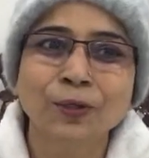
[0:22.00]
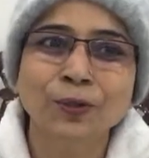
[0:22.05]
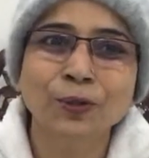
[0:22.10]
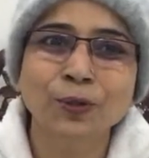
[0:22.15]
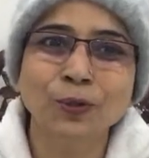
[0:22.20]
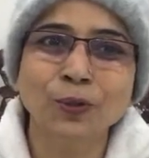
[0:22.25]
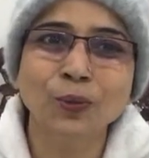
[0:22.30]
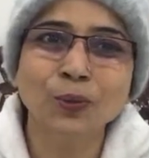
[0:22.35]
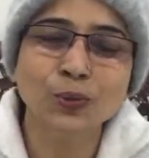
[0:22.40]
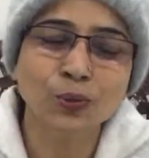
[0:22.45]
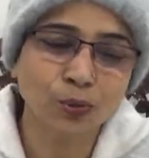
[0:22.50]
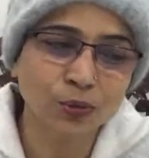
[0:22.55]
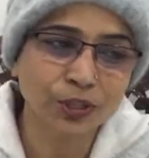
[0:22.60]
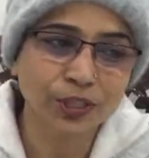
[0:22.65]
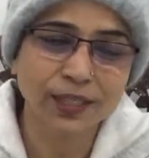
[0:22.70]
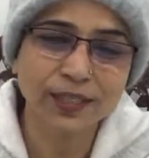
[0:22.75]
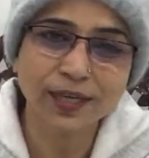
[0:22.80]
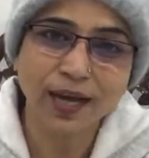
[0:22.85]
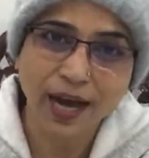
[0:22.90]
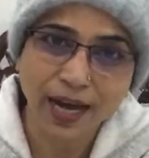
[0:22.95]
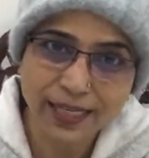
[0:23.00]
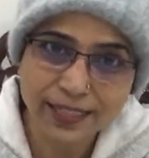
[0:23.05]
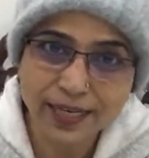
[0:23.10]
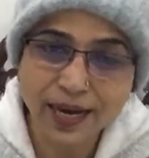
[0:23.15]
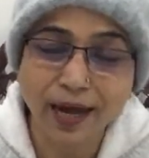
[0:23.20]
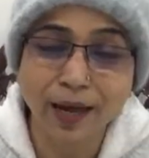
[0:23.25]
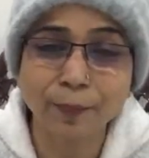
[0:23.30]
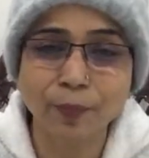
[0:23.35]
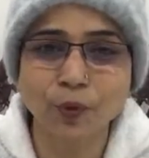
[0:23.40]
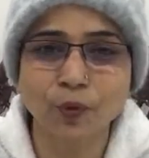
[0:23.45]
तो सोचा आज
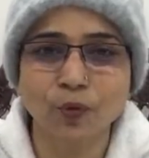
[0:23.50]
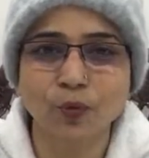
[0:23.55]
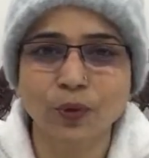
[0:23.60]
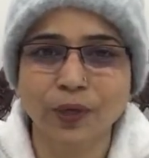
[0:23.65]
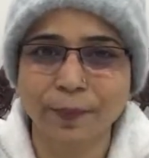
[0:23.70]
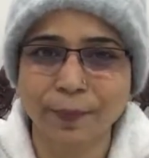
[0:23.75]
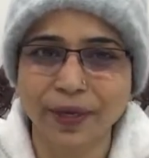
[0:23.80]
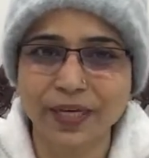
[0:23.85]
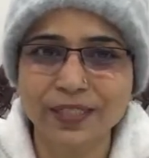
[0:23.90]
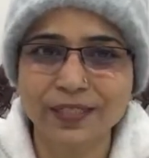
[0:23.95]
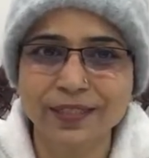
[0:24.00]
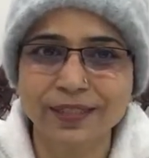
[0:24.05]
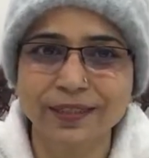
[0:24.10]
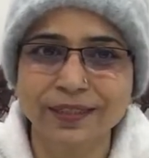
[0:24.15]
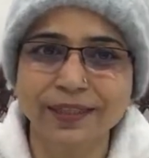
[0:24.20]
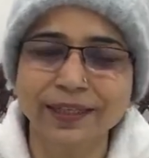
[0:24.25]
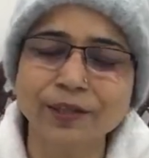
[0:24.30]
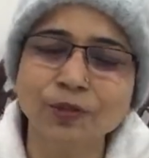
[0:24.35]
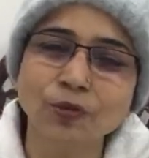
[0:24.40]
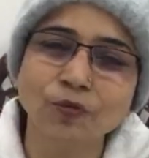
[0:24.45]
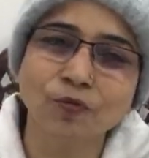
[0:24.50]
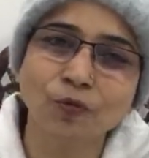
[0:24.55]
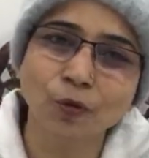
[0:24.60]
आप लोगों के पास चलते हैं तो